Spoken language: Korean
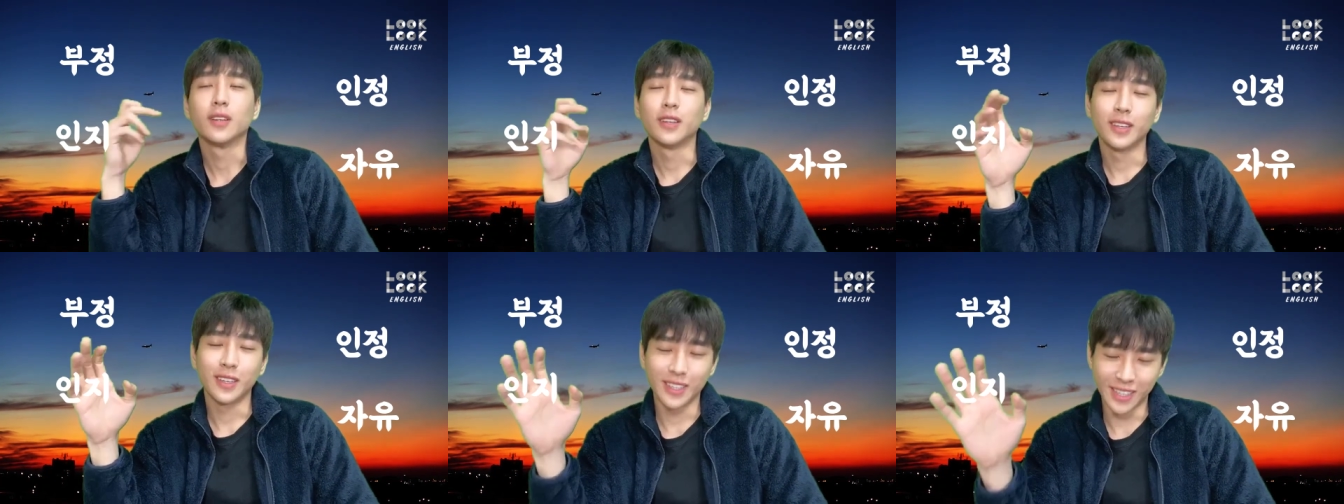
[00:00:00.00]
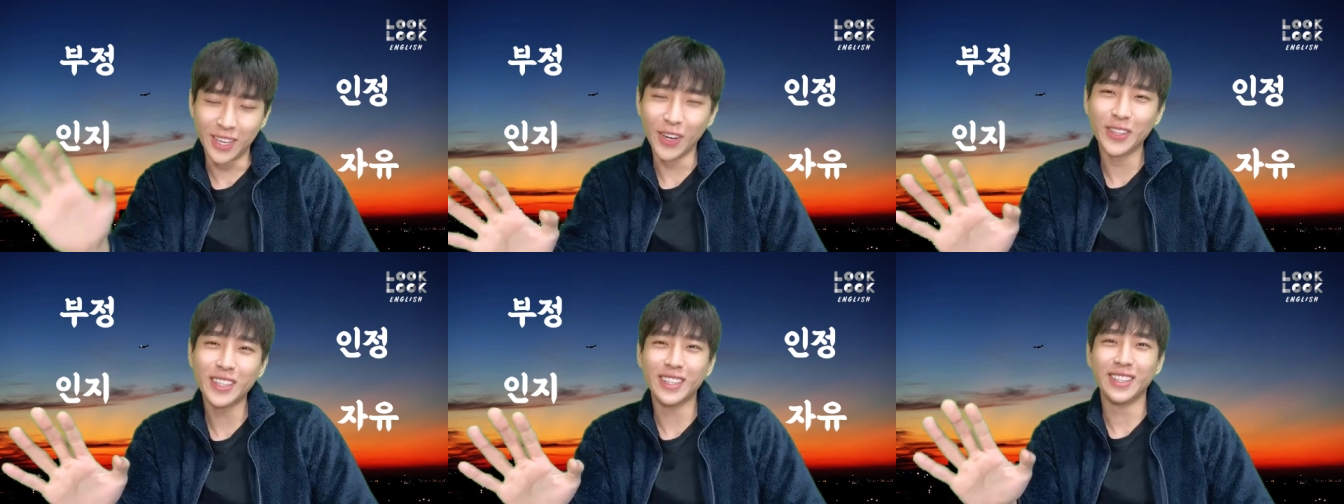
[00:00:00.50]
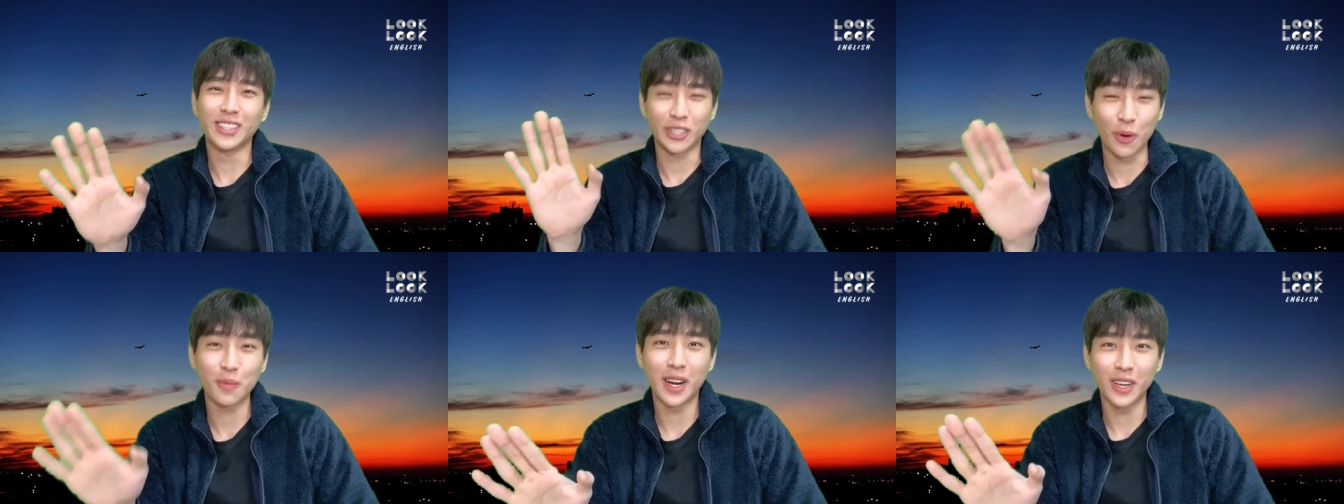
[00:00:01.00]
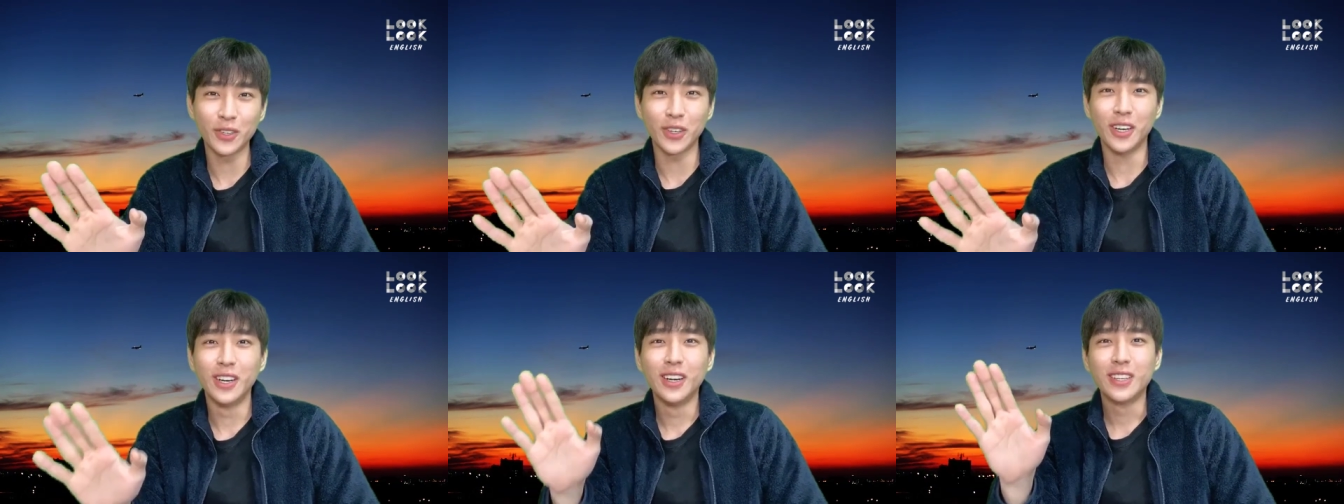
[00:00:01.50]
이거는 정말로
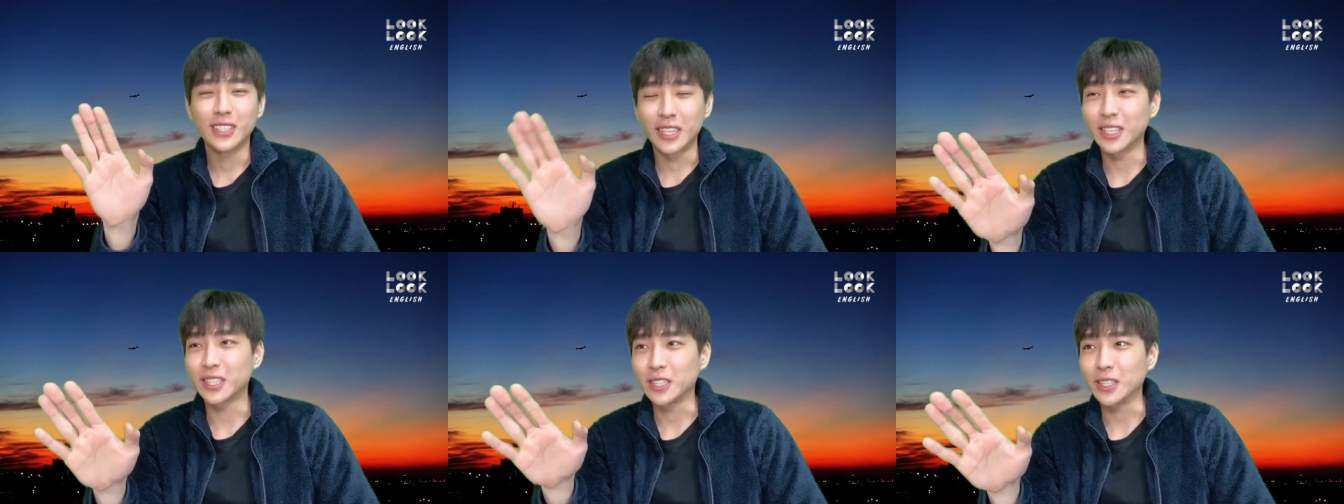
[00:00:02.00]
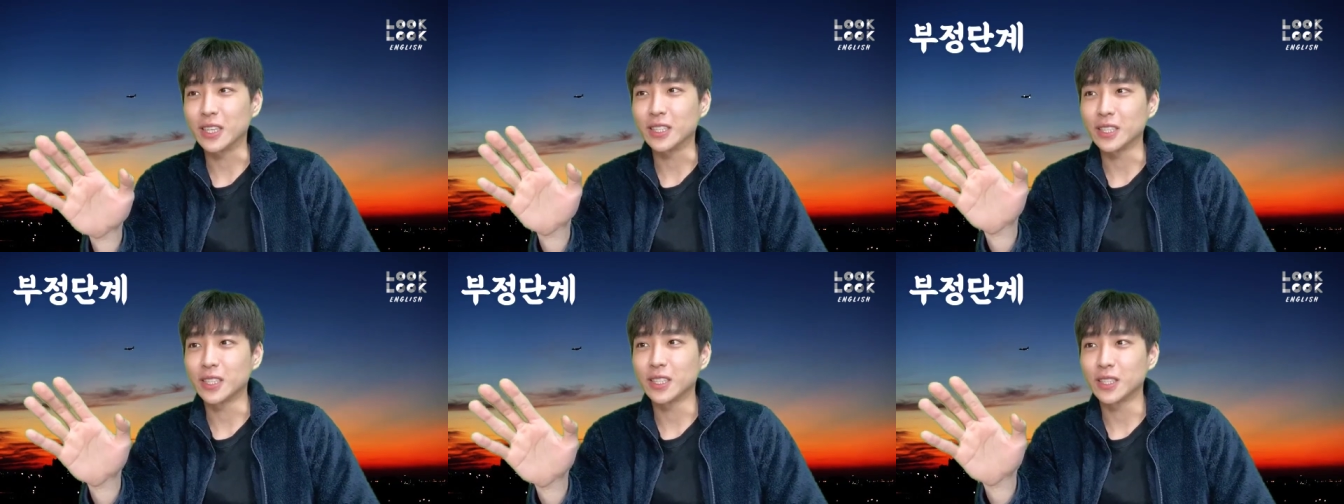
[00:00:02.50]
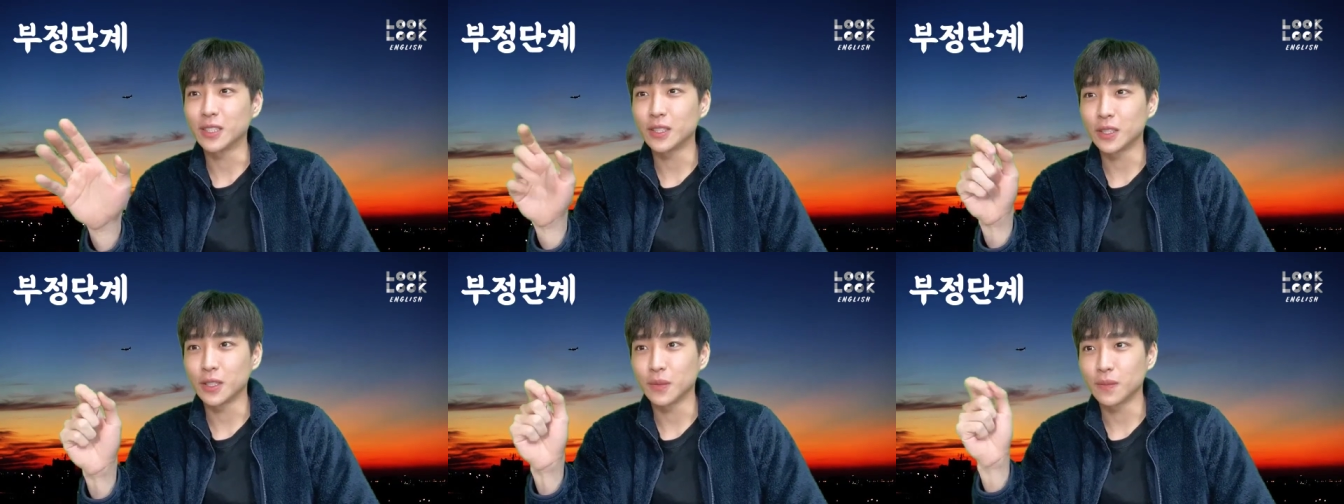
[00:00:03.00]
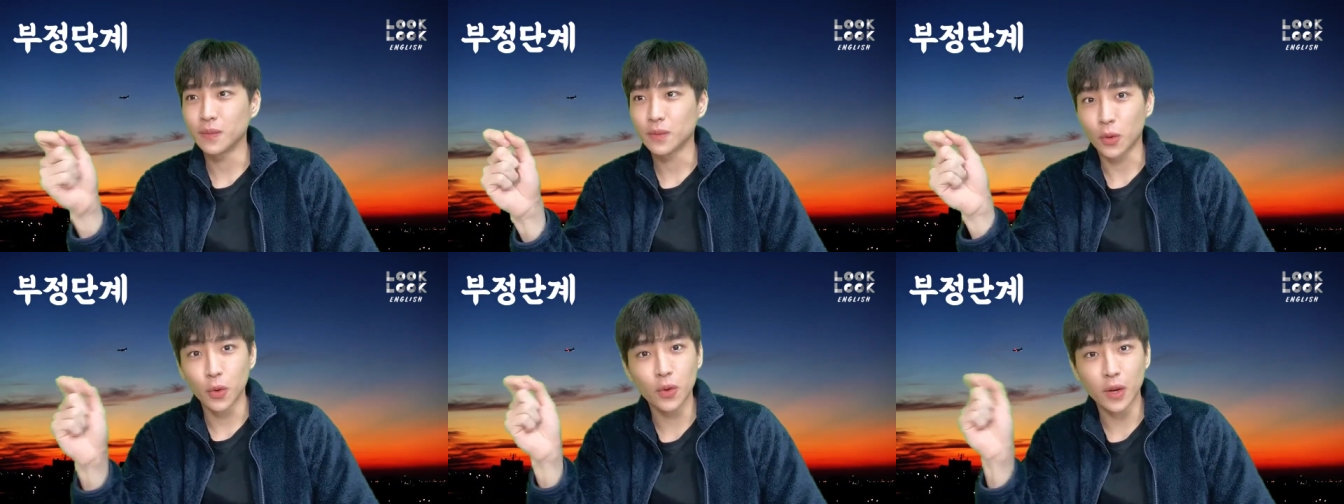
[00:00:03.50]
제가 지금까지 이제
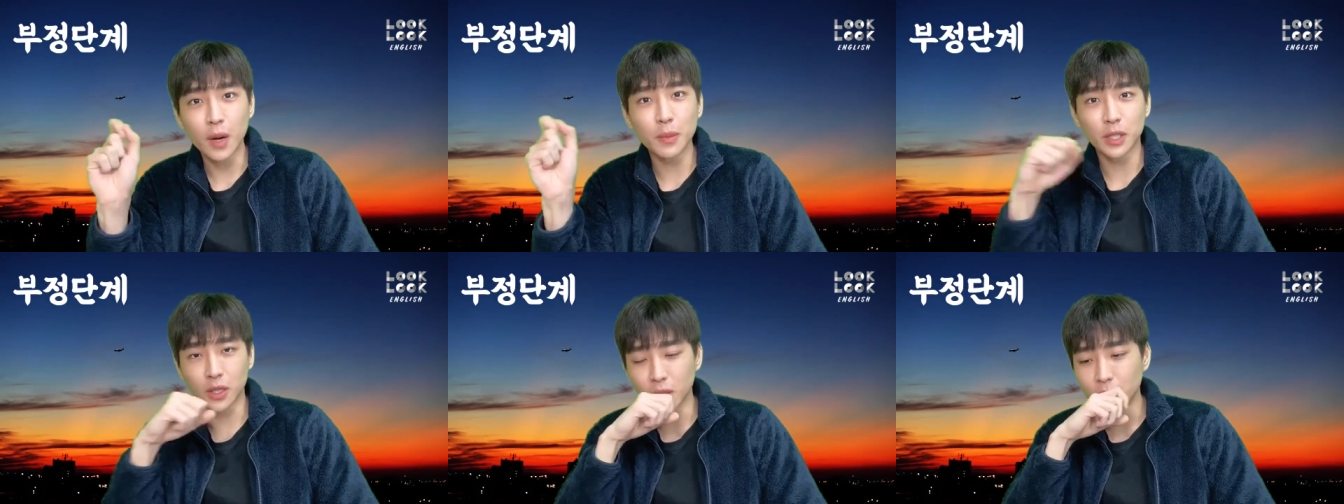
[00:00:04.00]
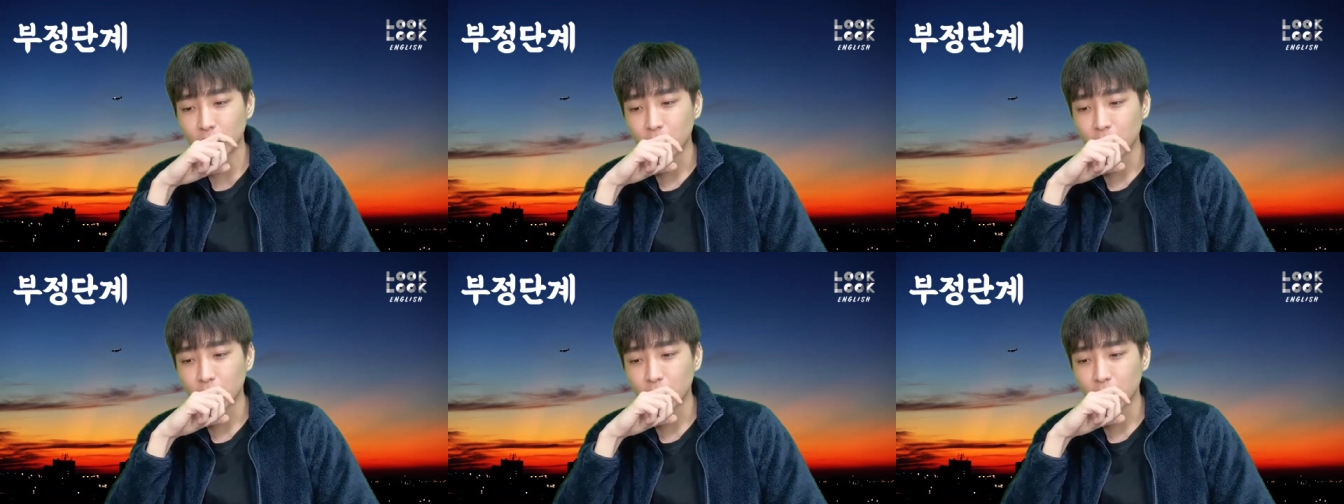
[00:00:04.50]
교육을 하면서